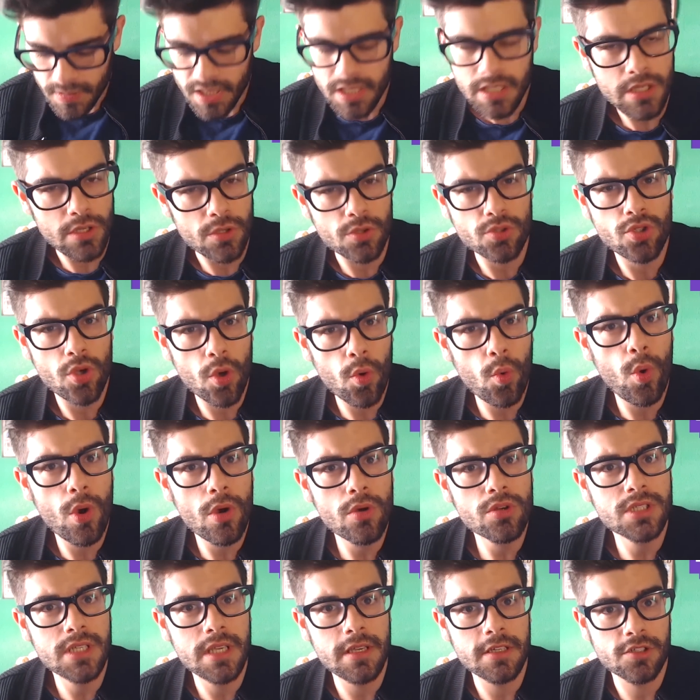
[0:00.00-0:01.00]
incluso
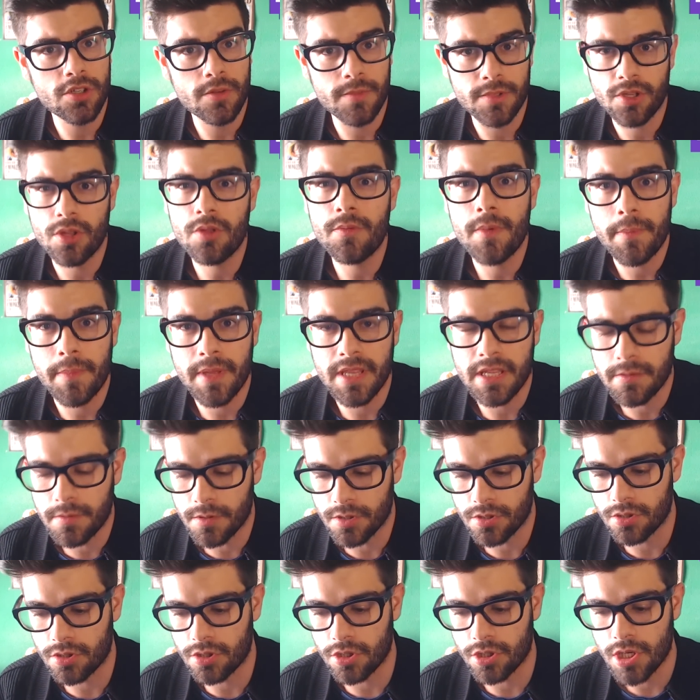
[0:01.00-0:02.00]
juegos que sobre todo me pedís
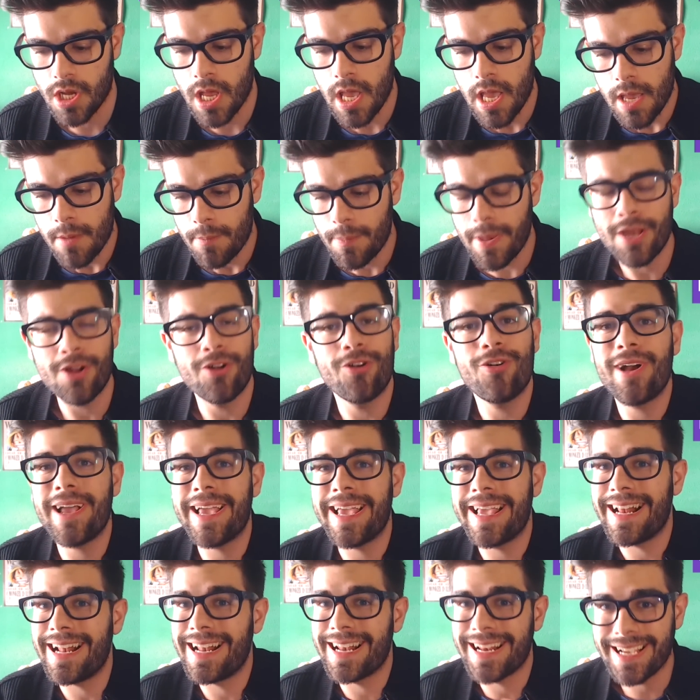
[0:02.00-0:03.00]
vosotros. Pero
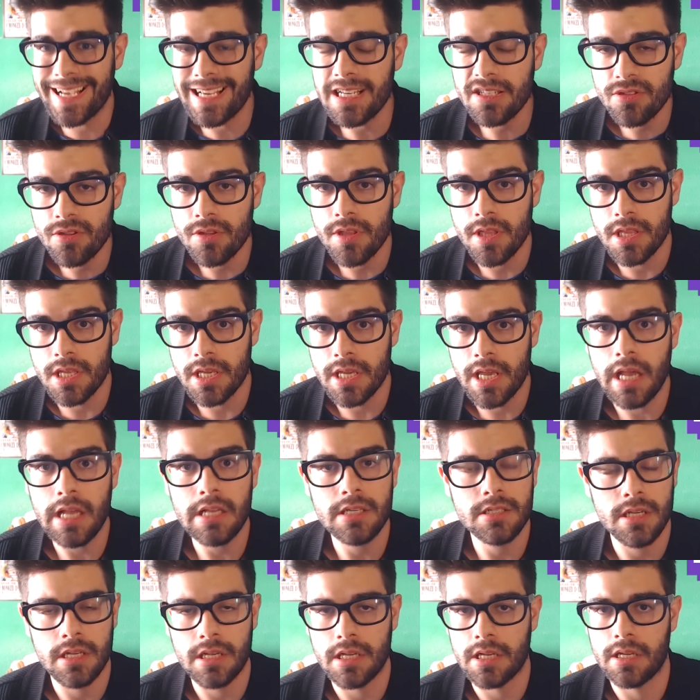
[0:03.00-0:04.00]
el resto de
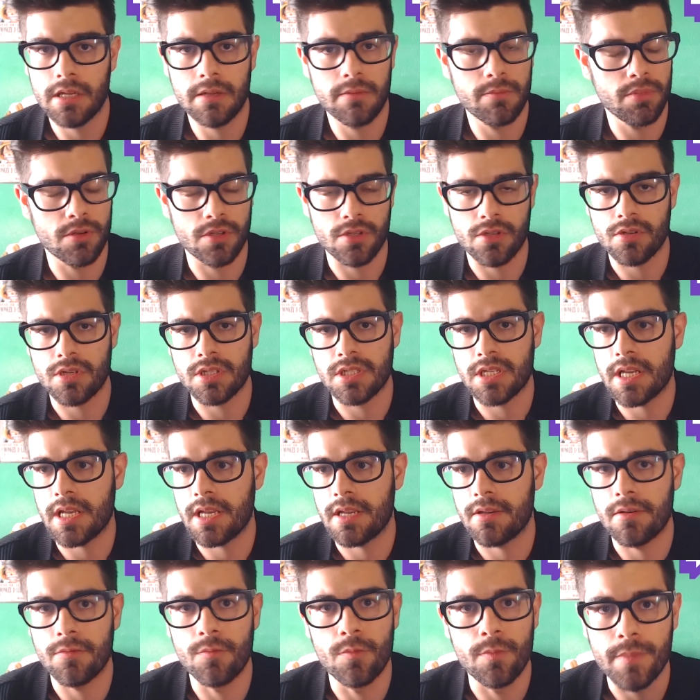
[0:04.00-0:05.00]
días, eh, pues yo que
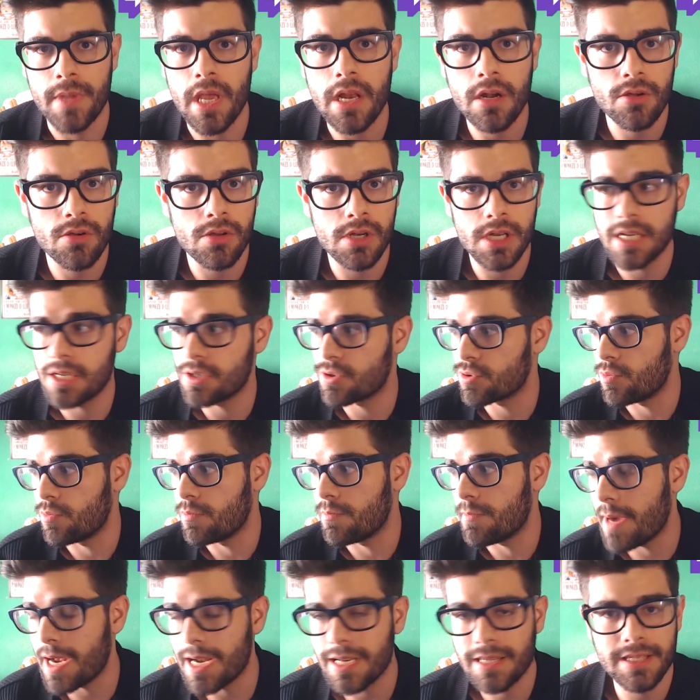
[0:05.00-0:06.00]
sé, un miércoles,
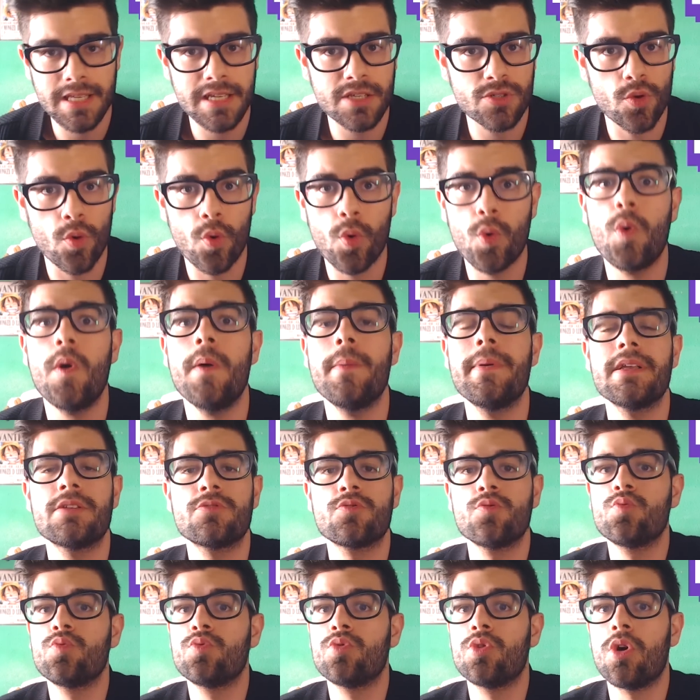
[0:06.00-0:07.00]
un martes, un
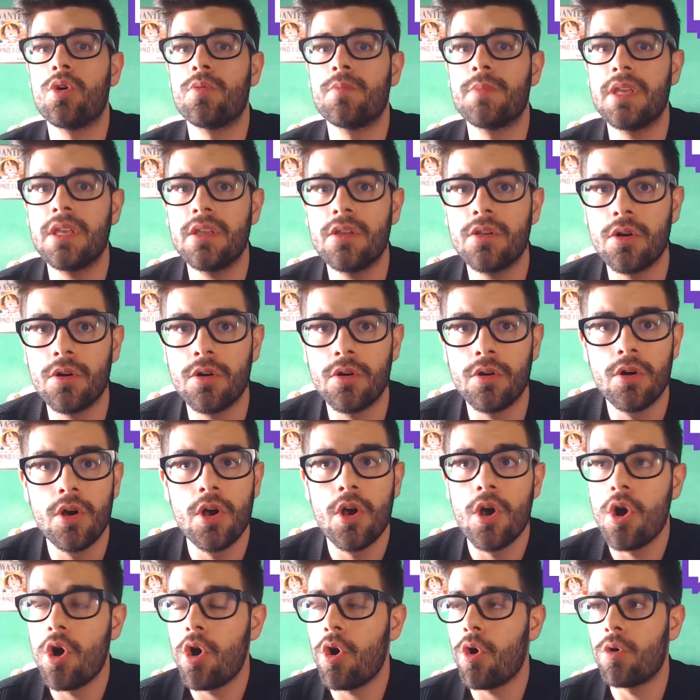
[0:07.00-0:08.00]
jueves, un domingo
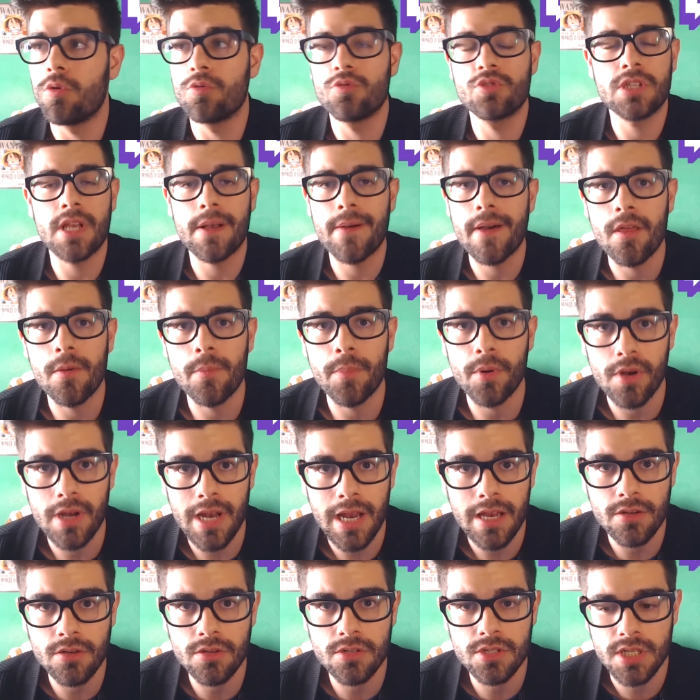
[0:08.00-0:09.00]
o un sábado por
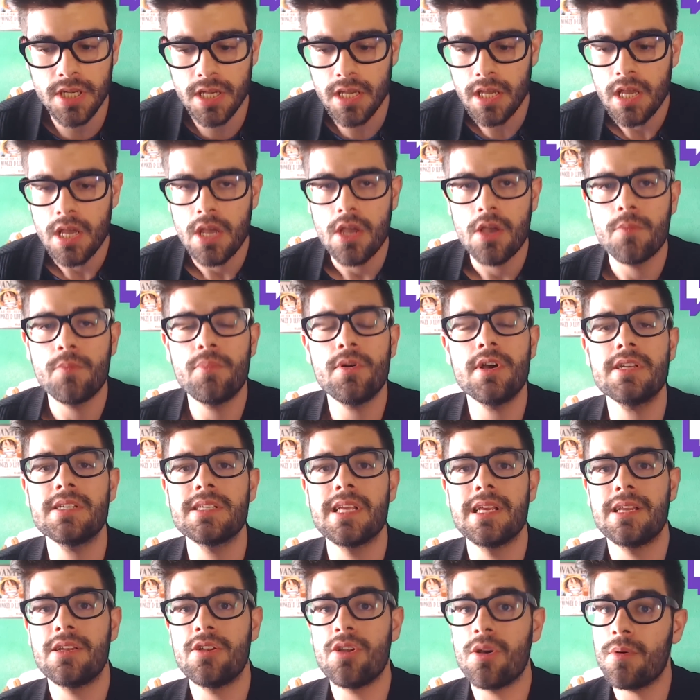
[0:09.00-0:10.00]
la noche,
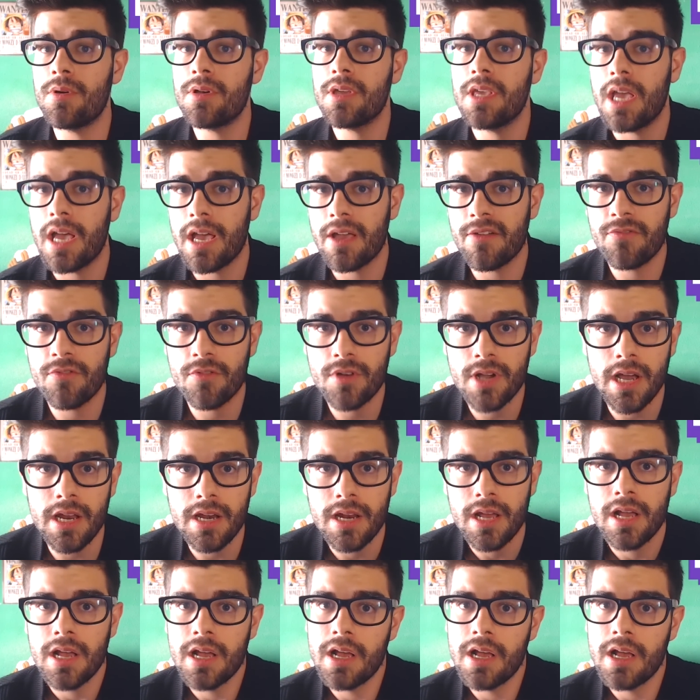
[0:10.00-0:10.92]
pues lo voy a enfocar